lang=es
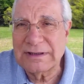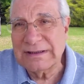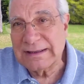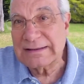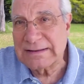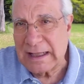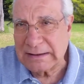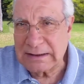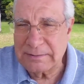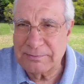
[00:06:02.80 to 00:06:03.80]
cosa
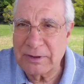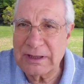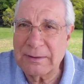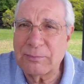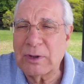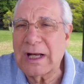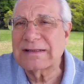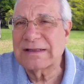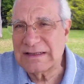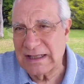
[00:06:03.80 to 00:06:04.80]
interesante, poder
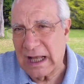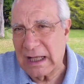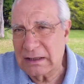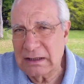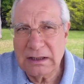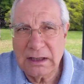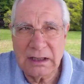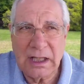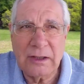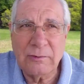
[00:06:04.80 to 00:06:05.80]
apurarse y llegar.
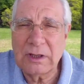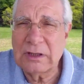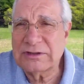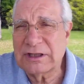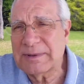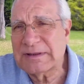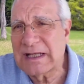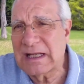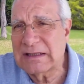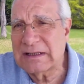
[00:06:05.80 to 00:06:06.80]
Eh, hay vuelos
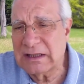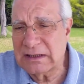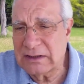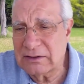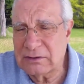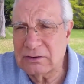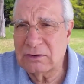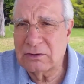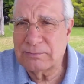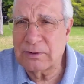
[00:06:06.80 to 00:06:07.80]
especiales que han
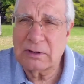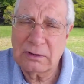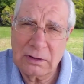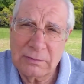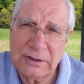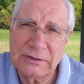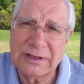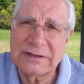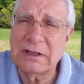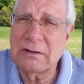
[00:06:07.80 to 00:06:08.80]
ido, por lo
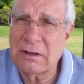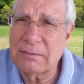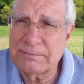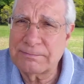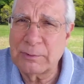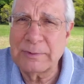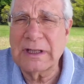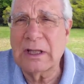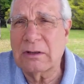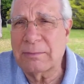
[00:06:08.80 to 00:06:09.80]
menos así lo ha
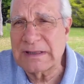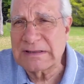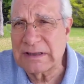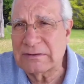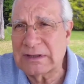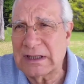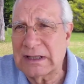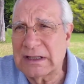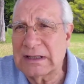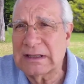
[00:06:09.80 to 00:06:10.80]
publicado la prensa
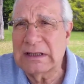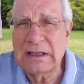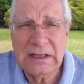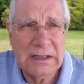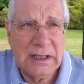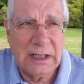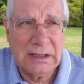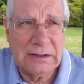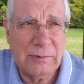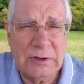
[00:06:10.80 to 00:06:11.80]
australiana aquí,
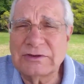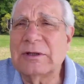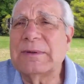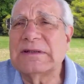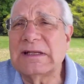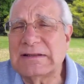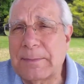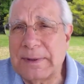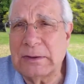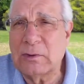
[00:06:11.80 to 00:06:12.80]
hay vuelos especiales
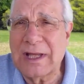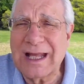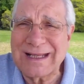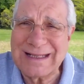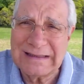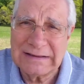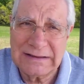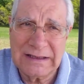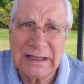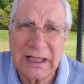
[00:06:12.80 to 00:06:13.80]
a Perú y a
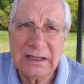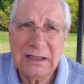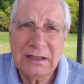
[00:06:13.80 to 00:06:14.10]
Argentina